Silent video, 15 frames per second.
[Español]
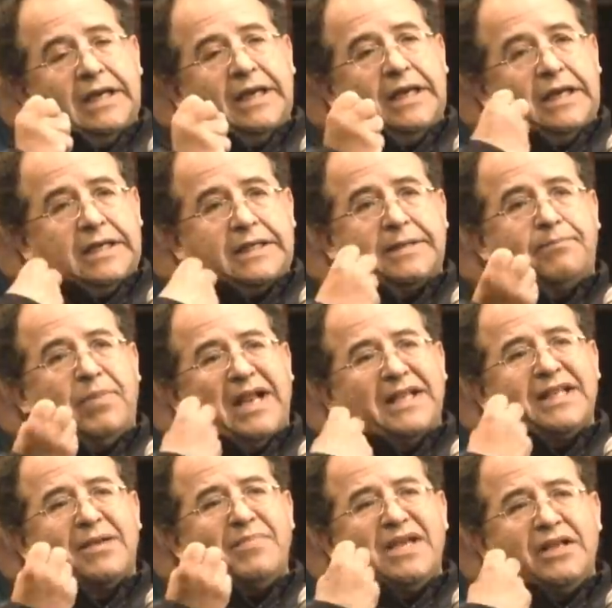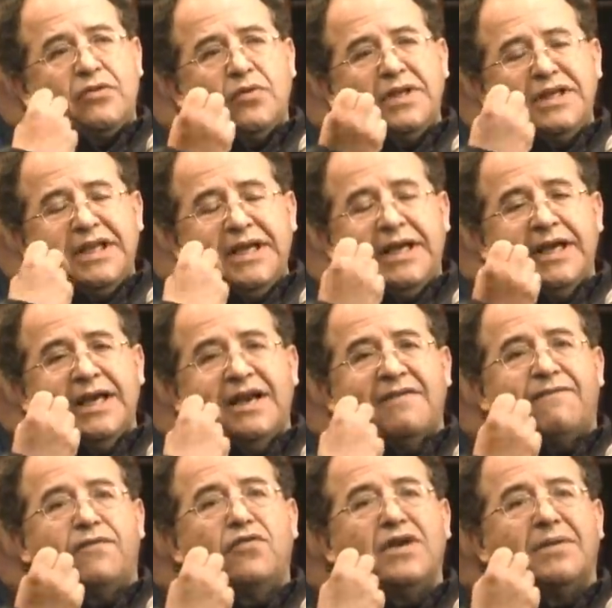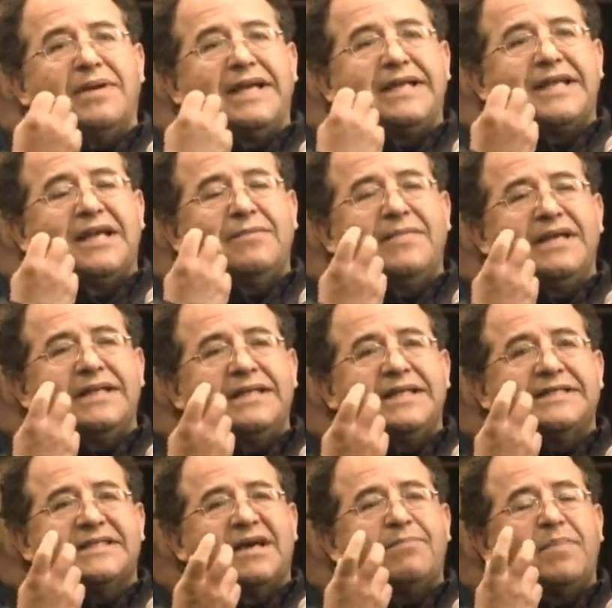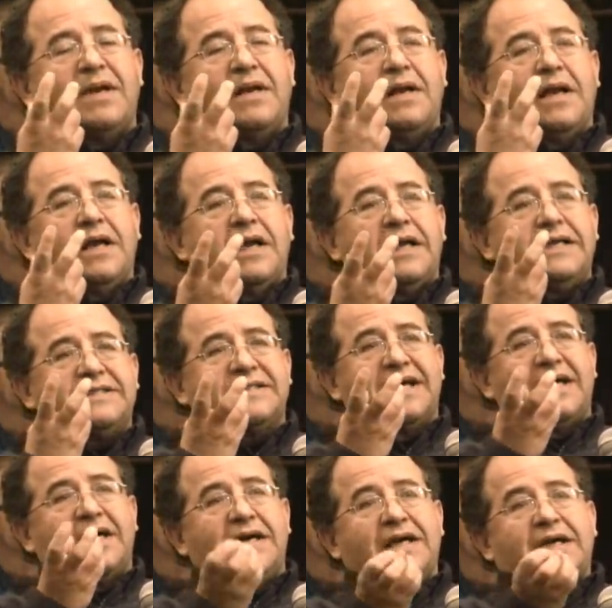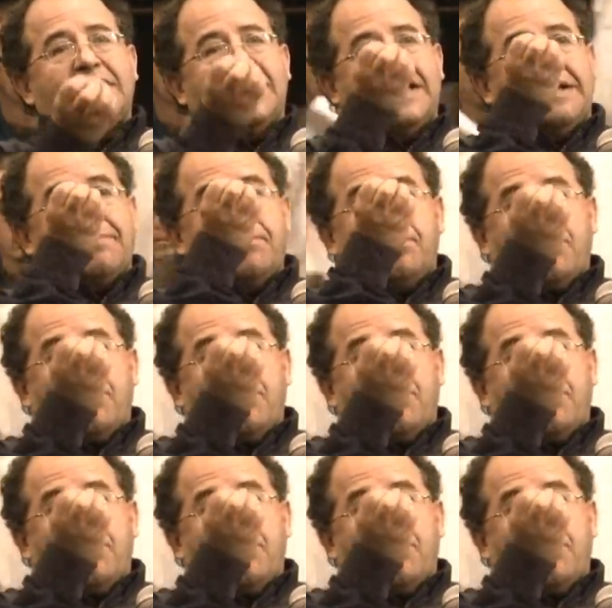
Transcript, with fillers: El planteamiento indígena fundamentalmente está, está eh,